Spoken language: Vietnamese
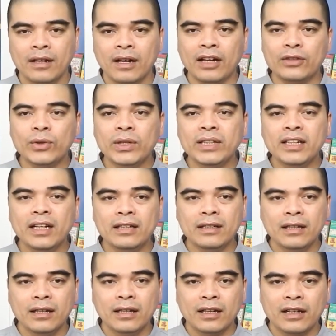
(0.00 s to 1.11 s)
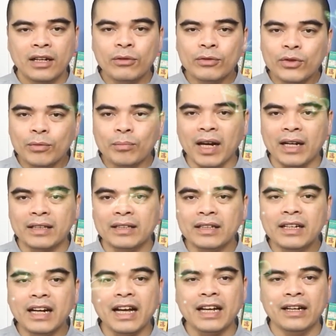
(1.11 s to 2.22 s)
à, tuy nhiên không tốt bằng
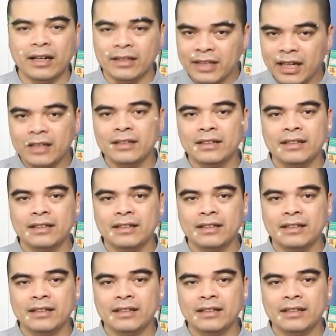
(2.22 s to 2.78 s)
những ngày ở trên